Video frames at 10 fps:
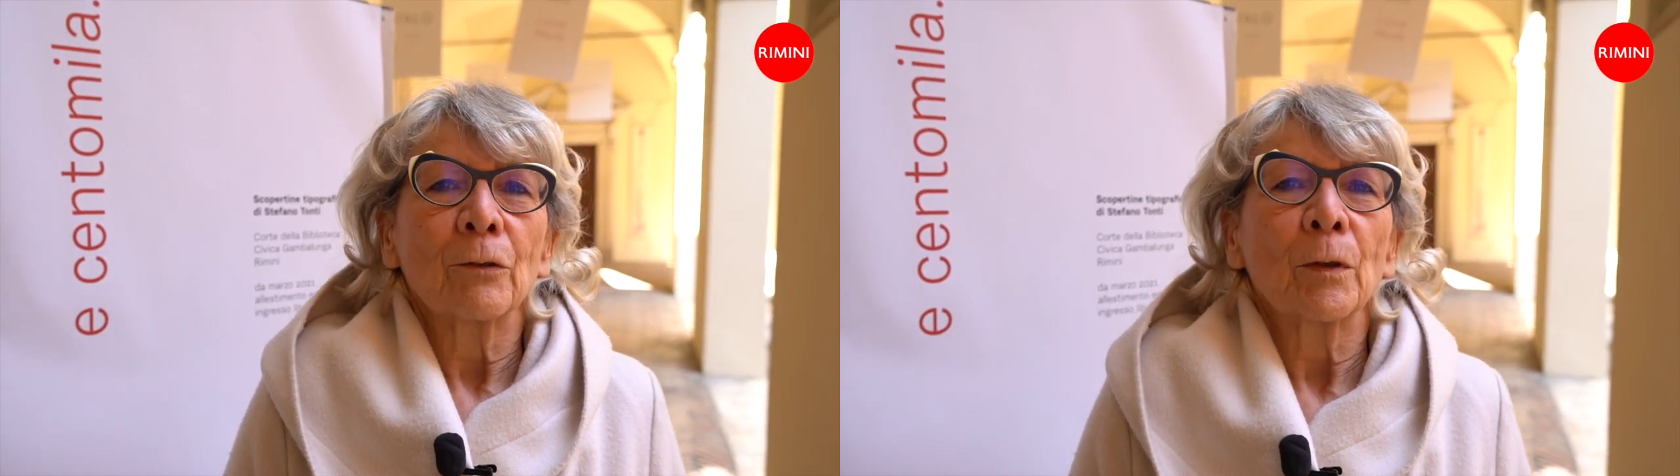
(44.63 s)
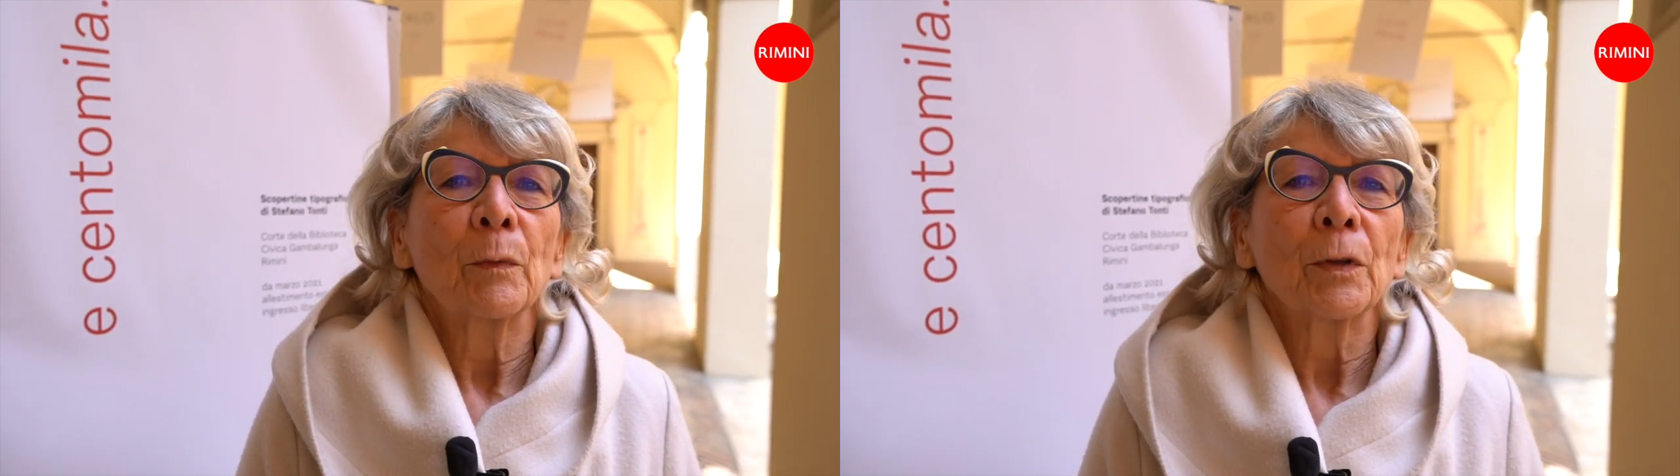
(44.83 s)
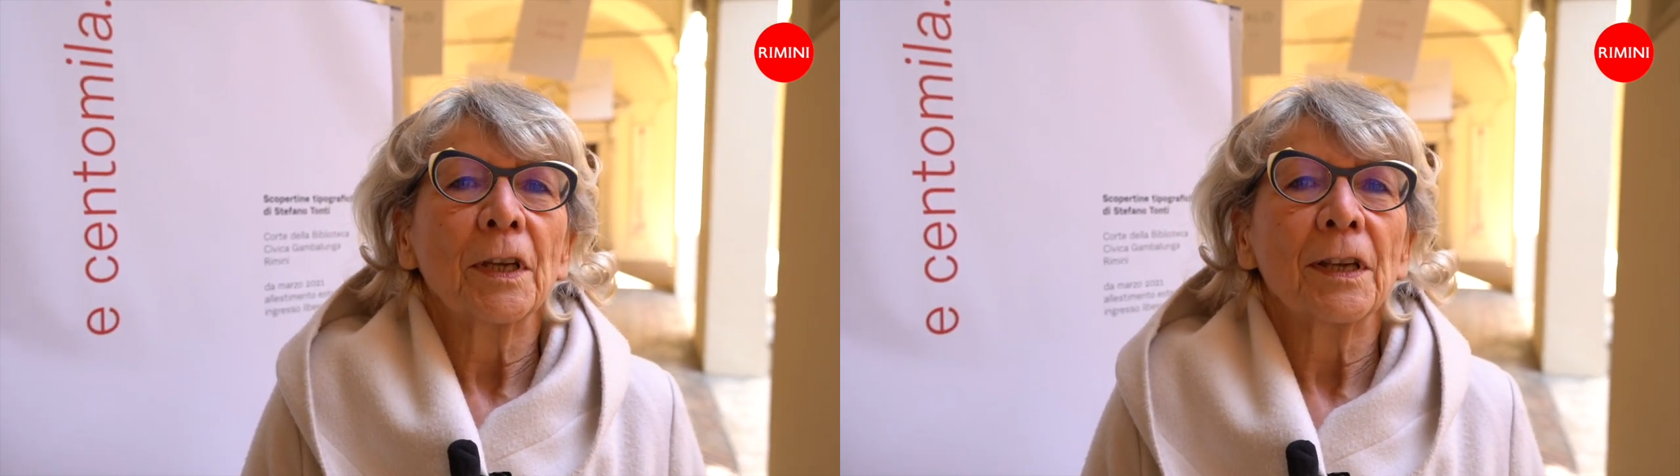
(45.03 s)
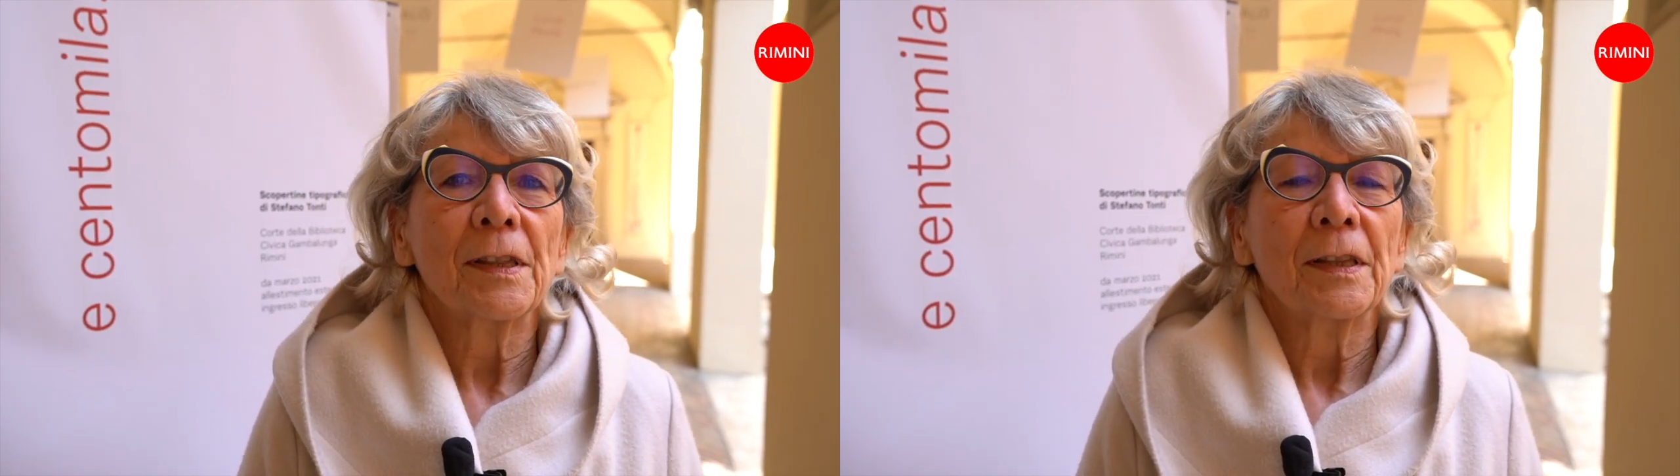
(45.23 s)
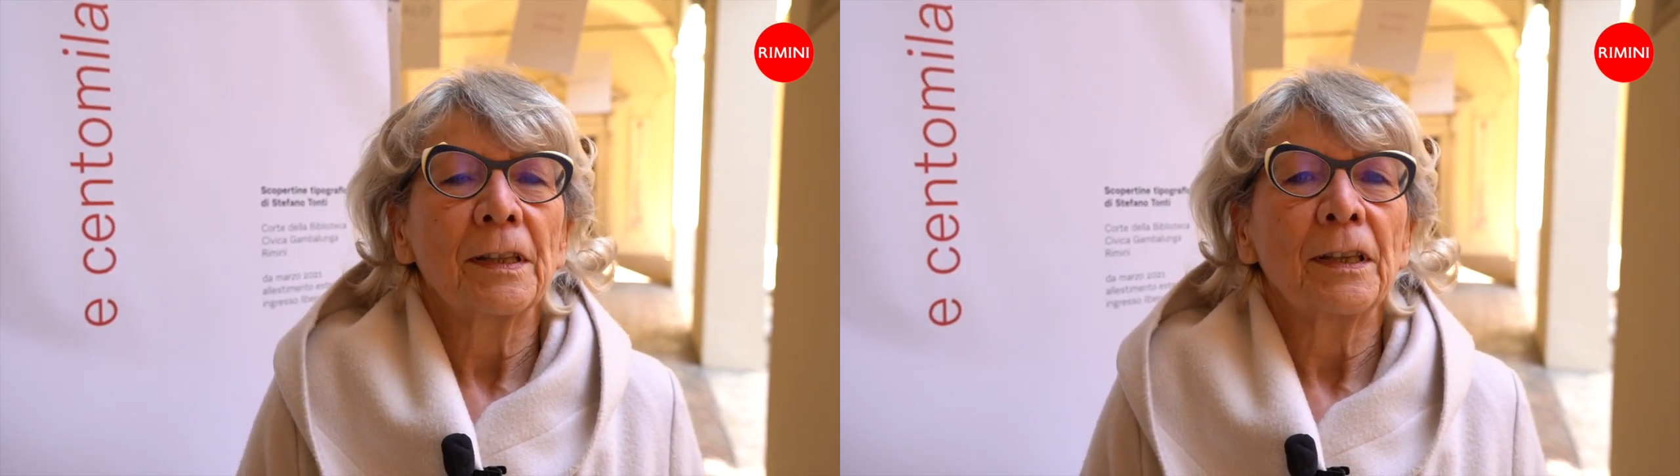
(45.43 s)
una biblioteca
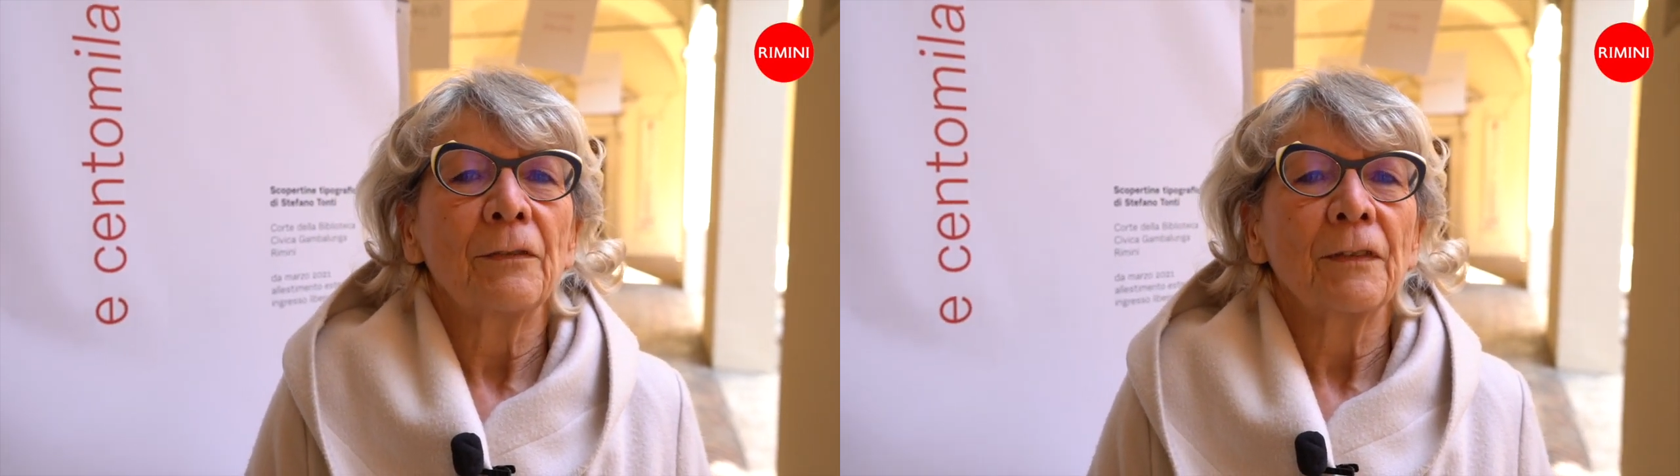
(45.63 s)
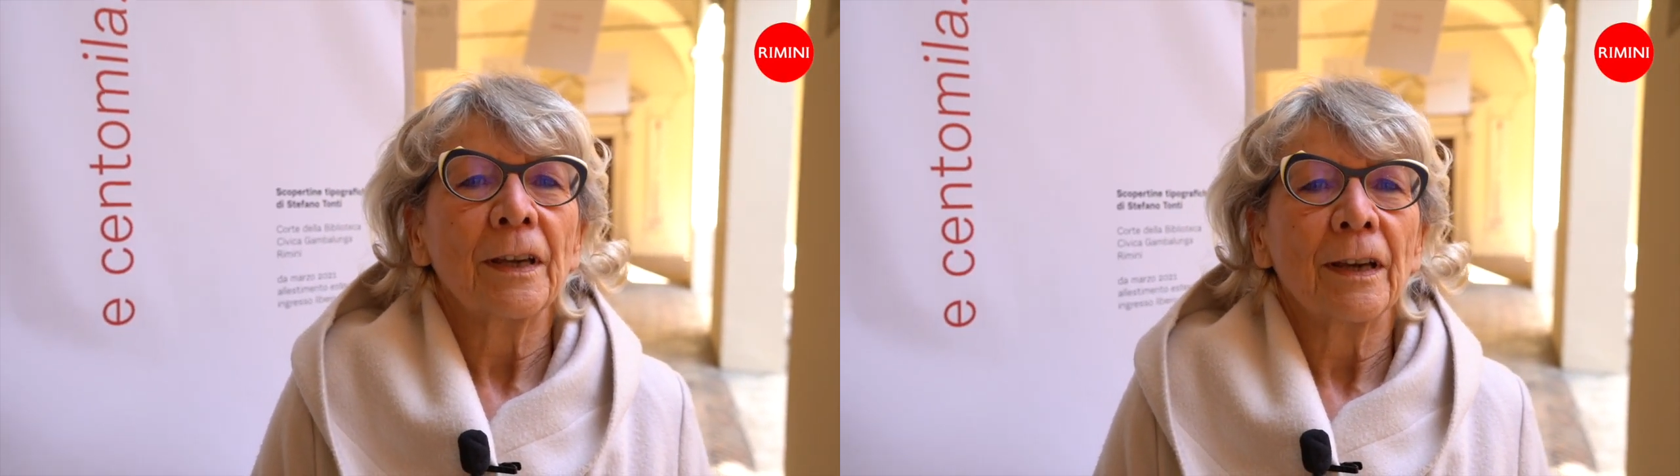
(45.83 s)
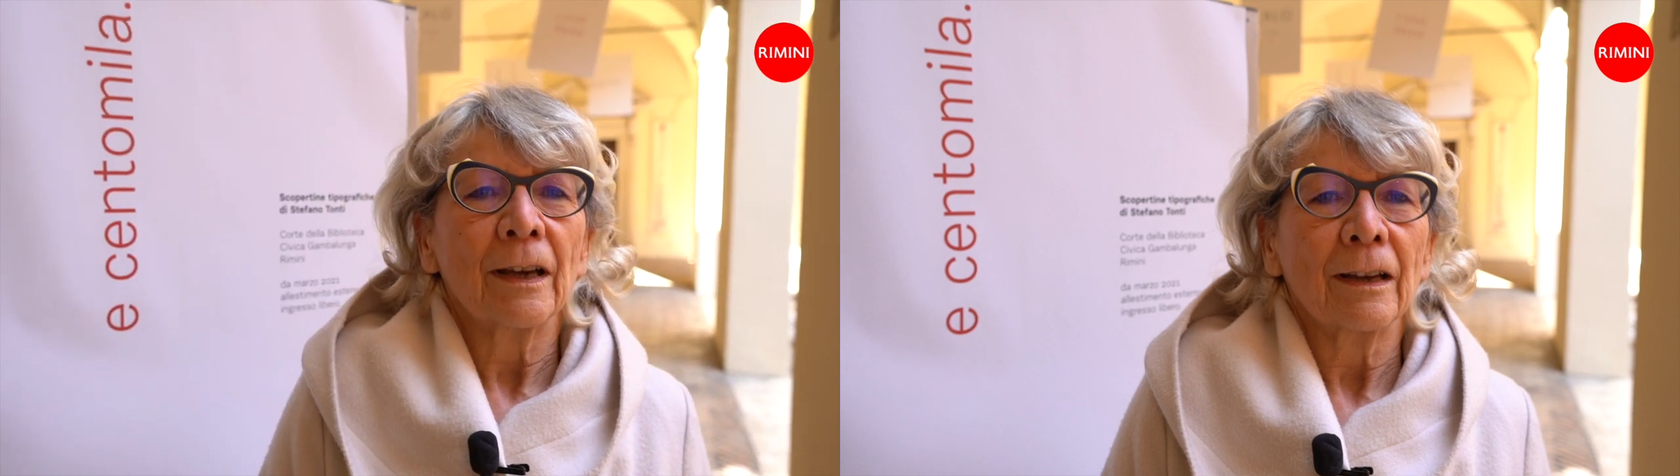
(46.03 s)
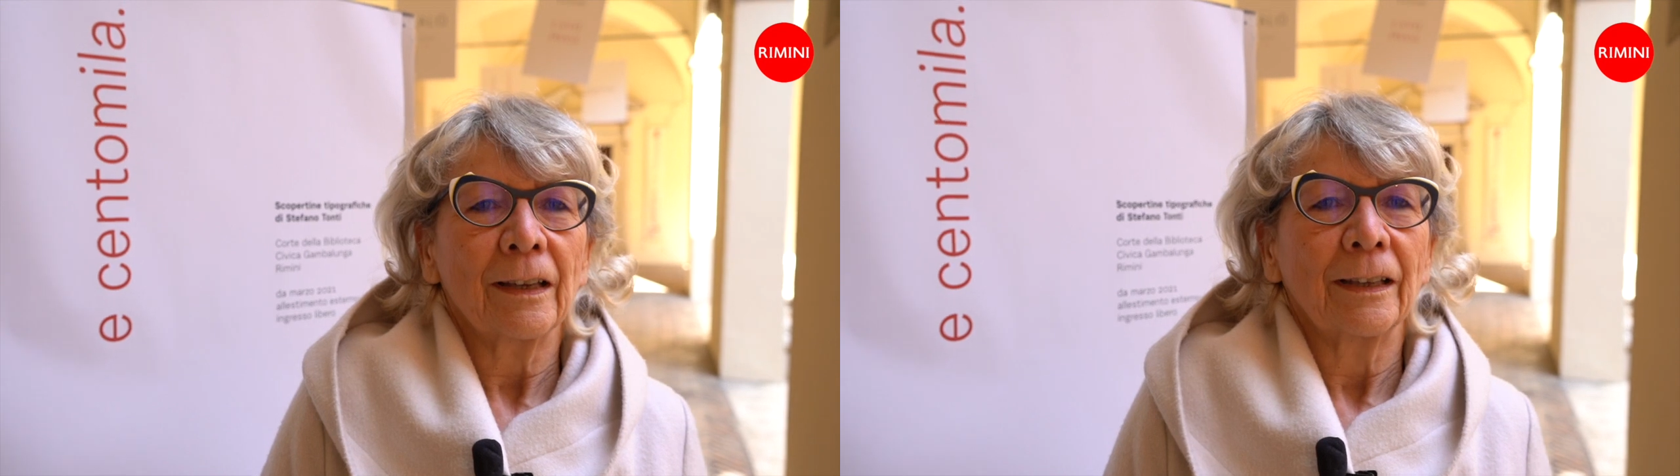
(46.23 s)
significa